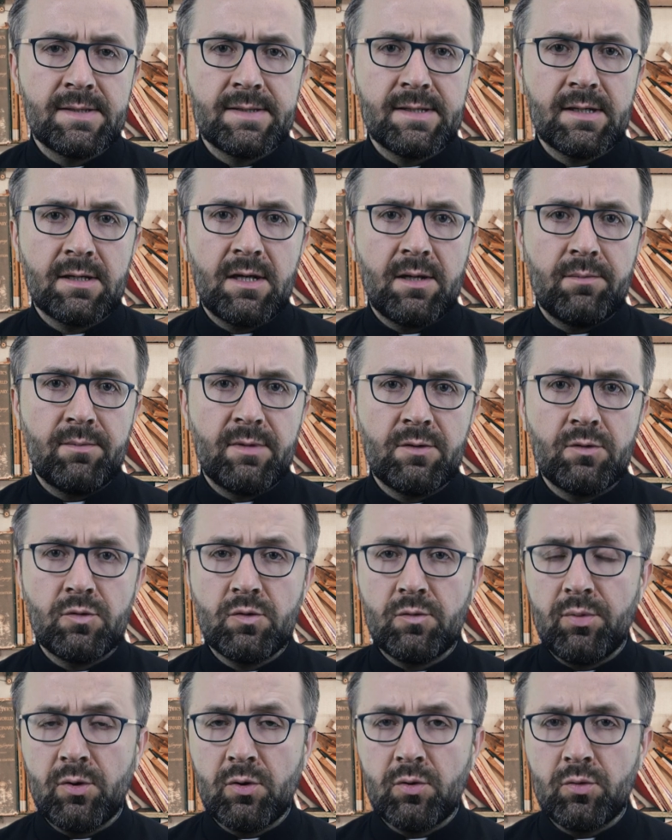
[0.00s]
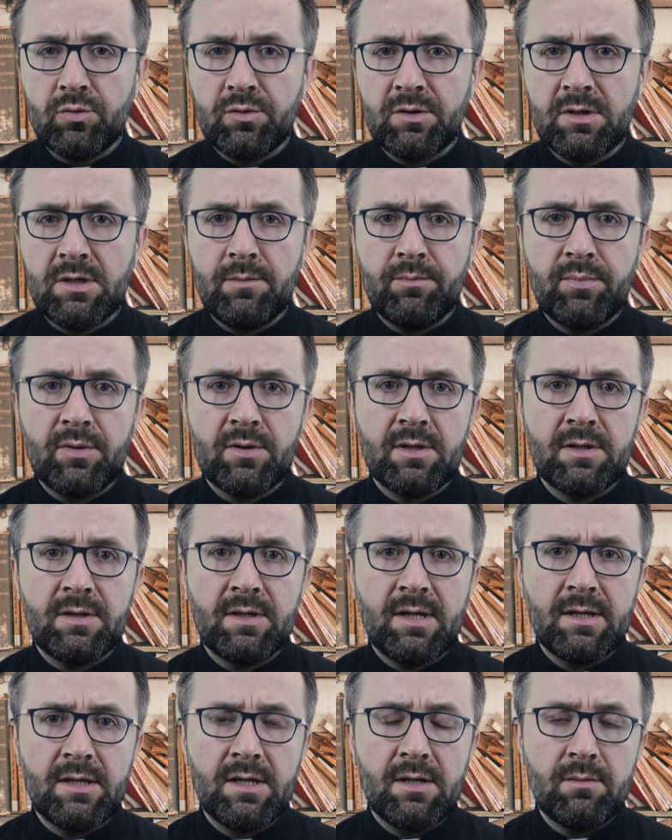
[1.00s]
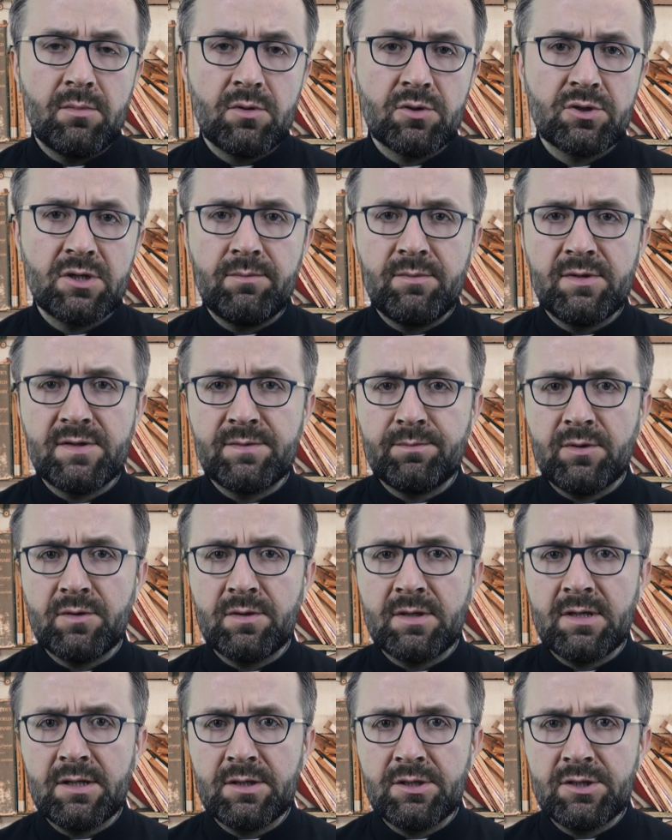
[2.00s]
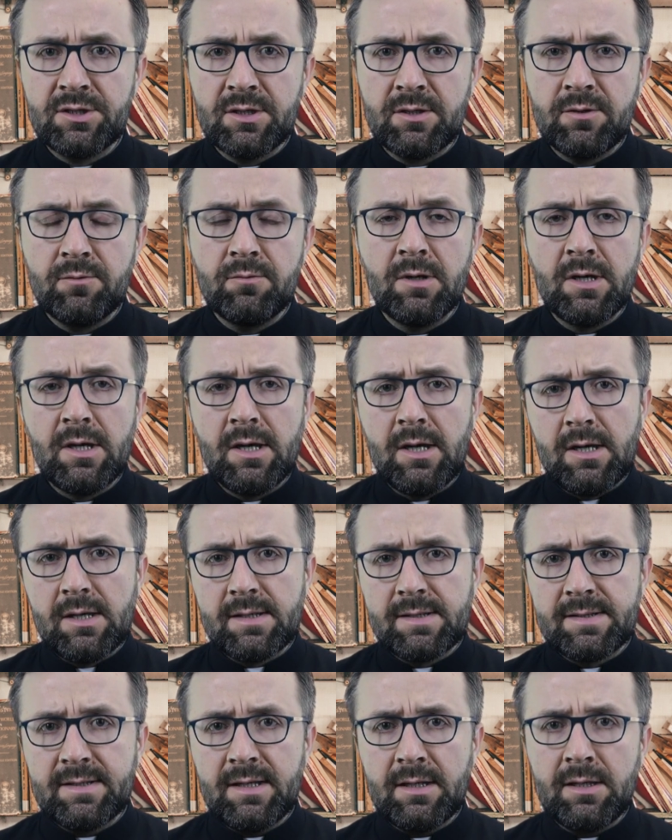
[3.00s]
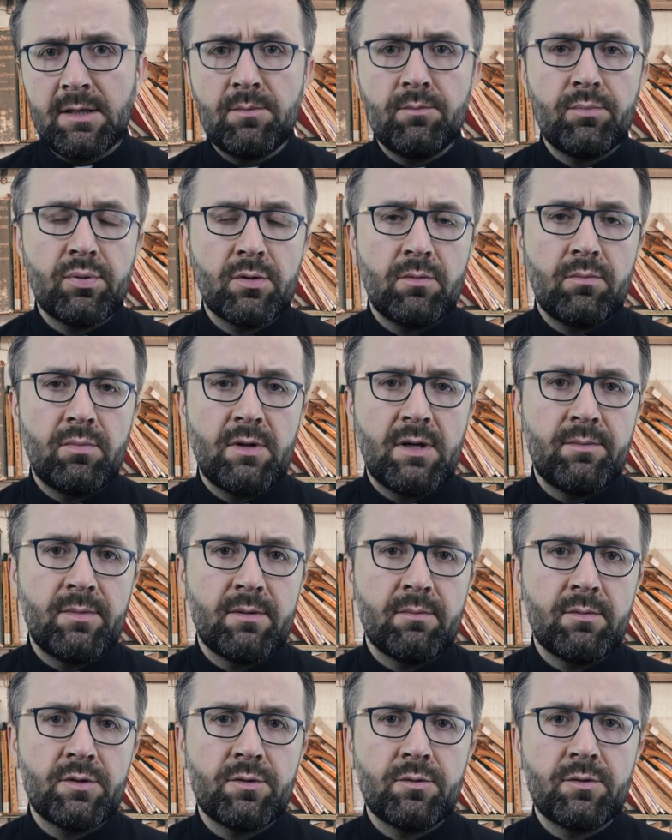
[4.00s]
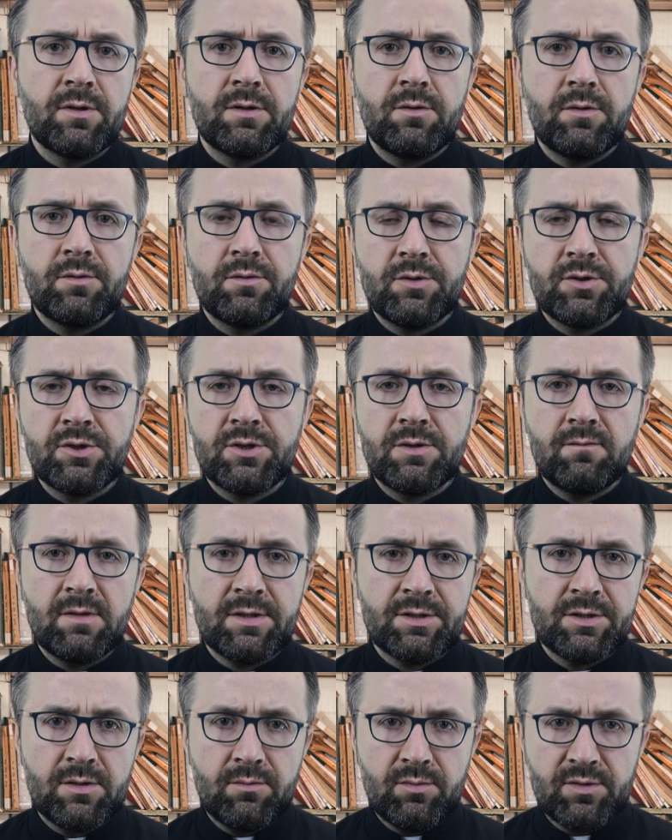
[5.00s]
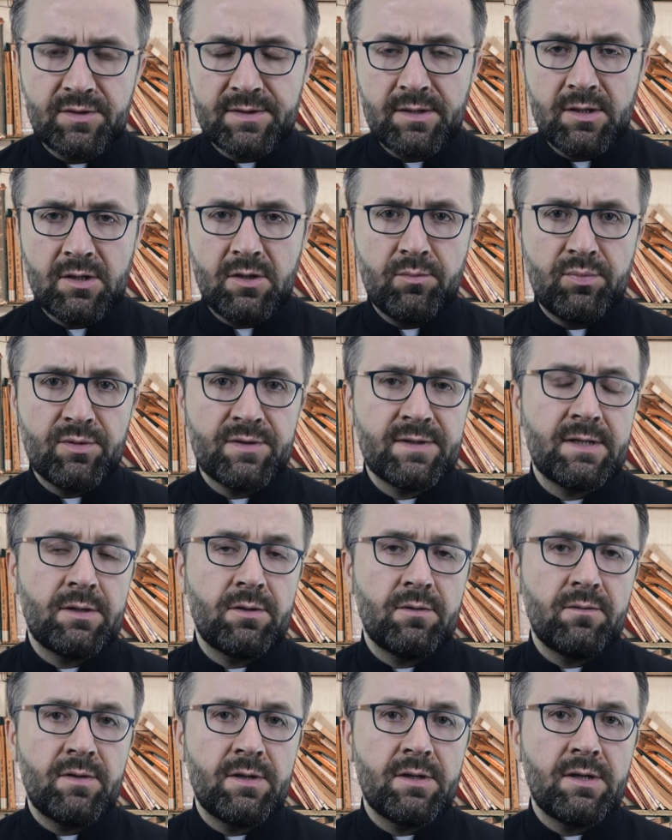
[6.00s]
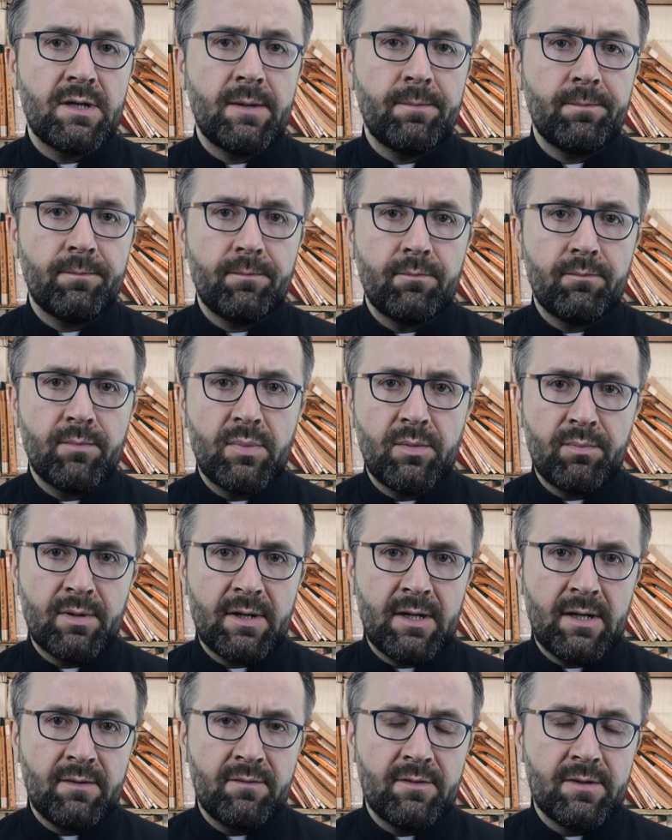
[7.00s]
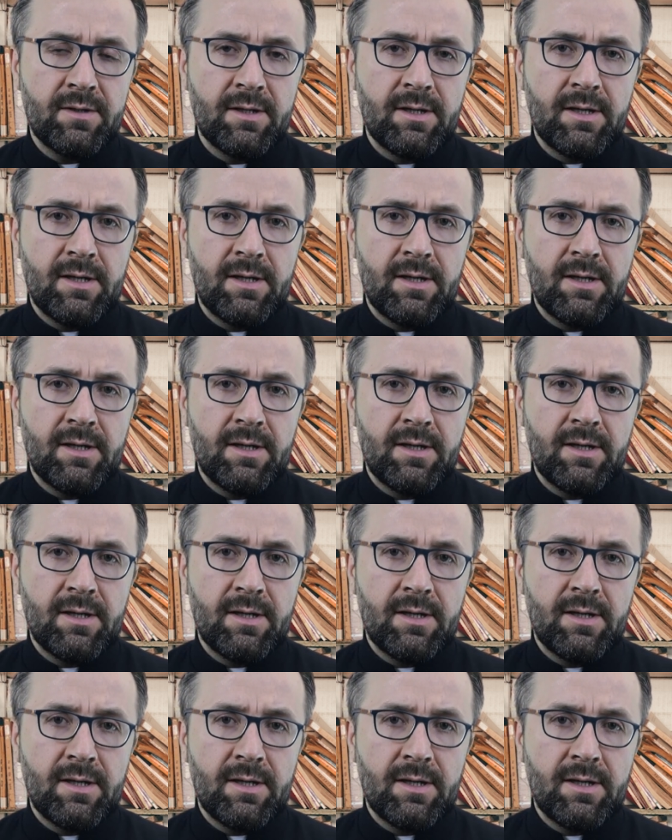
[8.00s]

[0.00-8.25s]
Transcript: sakramentu pokuty i pojednania możemy spotkać się z takim problemem, który dotyczy właśnie mocnego postanowienia poprawy.